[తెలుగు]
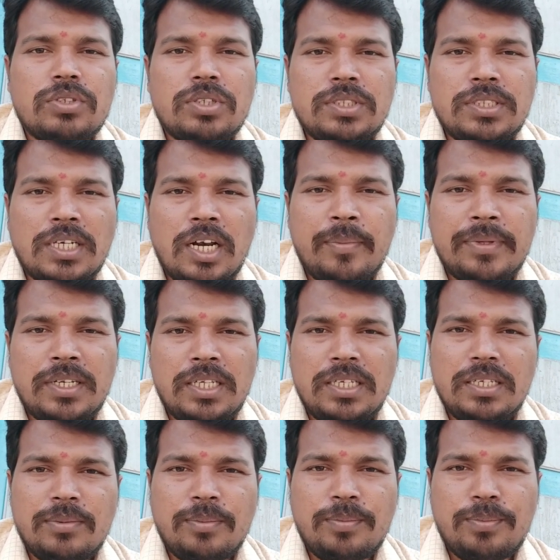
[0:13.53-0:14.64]
టీచర్ల బదిలీ
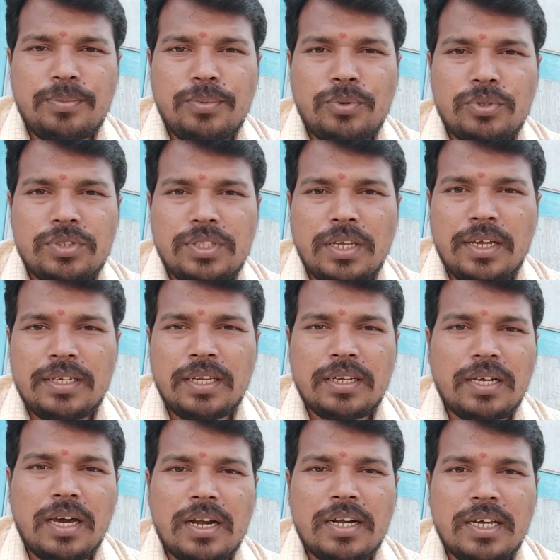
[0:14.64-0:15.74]
పూర్తి అయిన
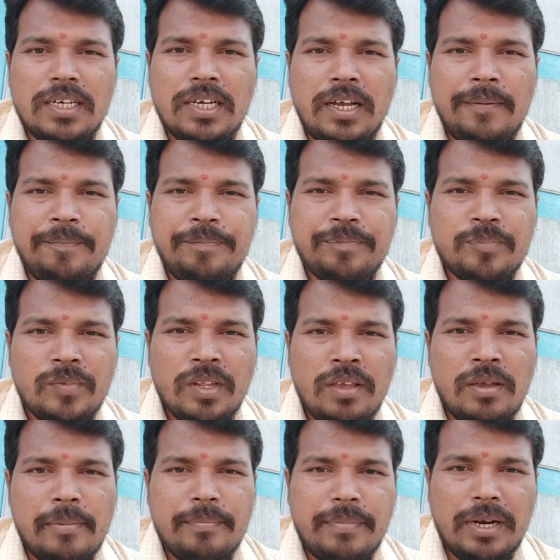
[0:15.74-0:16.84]
కారణంగా
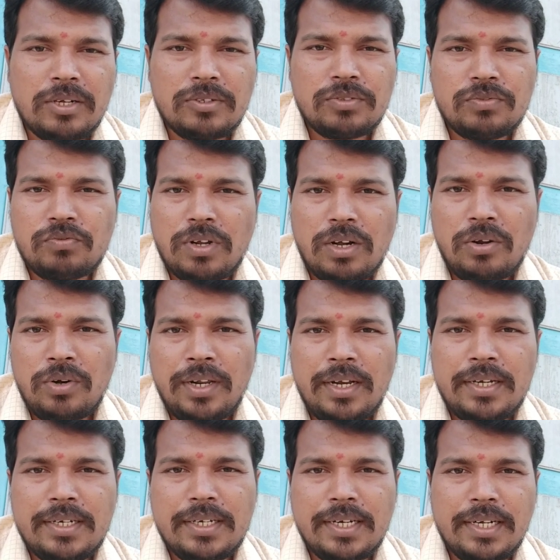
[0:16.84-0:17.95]
మనకు త్వరలోనే
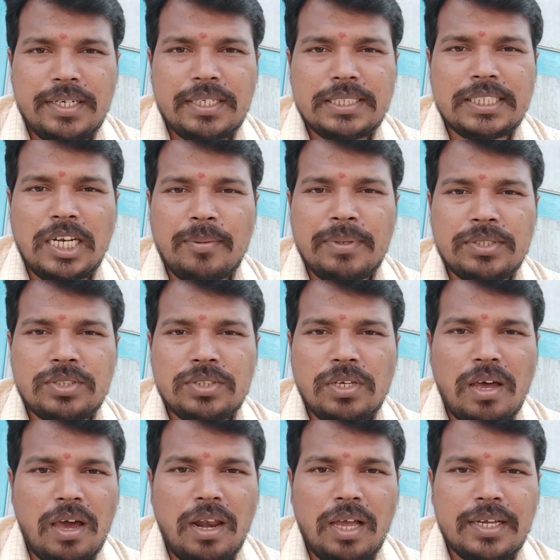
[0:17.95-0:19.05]
టెట్ సిలబస్
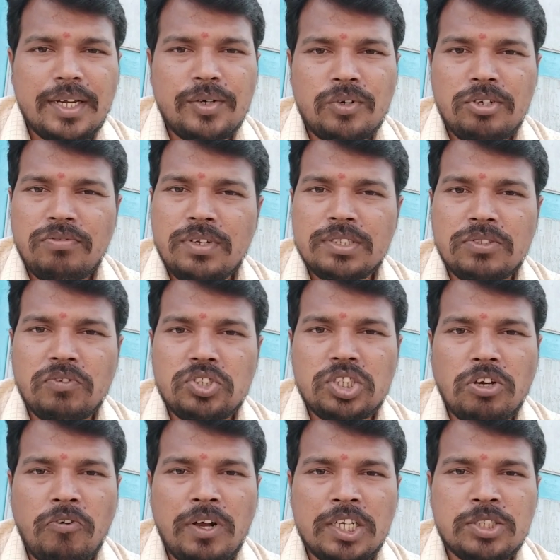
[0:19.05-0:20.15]
అలాగే నోటిఫికేషన్ వచ్చే
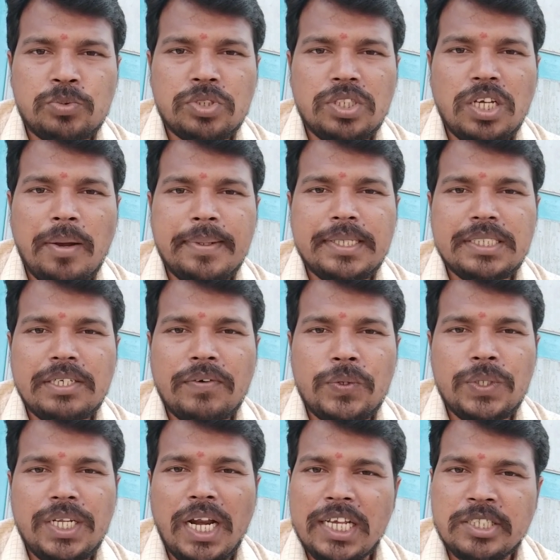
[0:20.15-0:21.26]
అవకాశం ఉంటుంది కాబట్టి ఎవరు
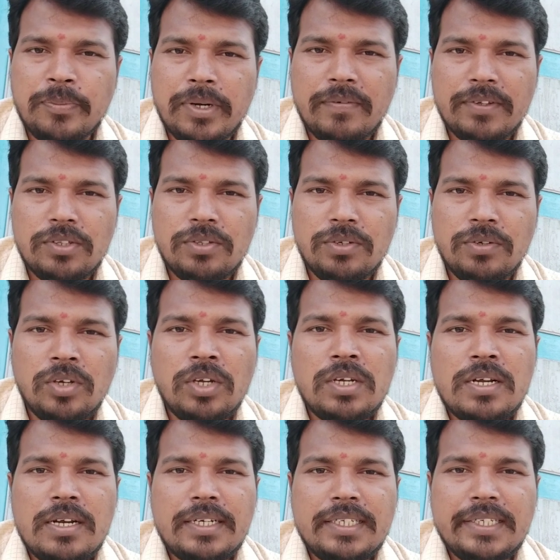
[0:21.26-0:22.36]
నిరాశపడవద్దు
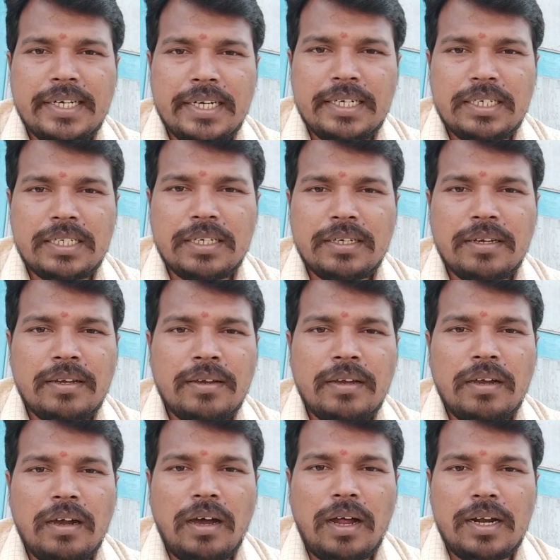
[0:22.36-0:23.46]
టెట్
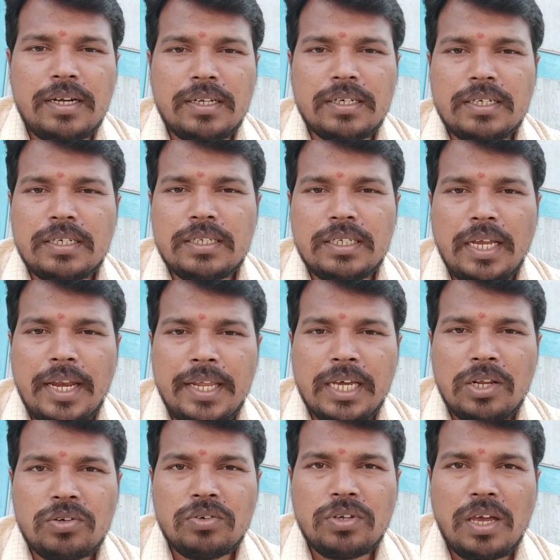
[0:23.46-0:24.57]
అండ్
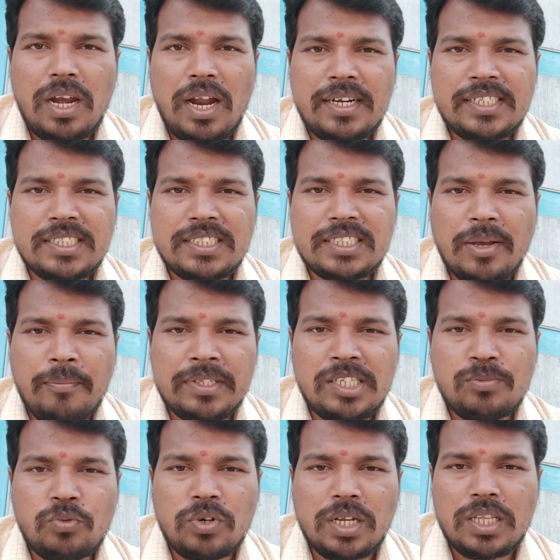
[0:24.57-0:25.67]
ఎన్నికలకు ఎలాంటి
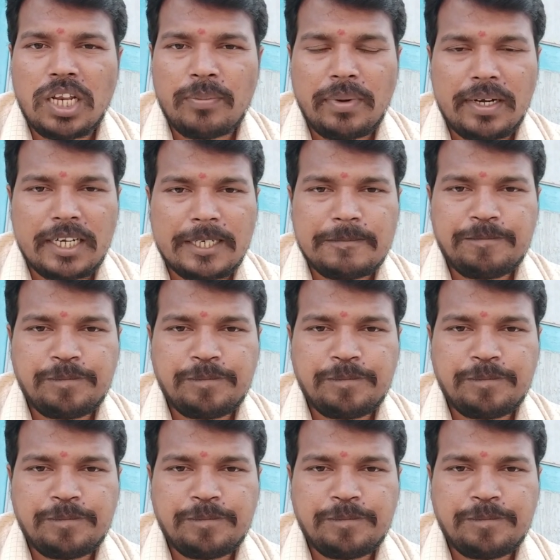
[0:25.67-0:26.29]
సంబంధం ఉండదన్నమాట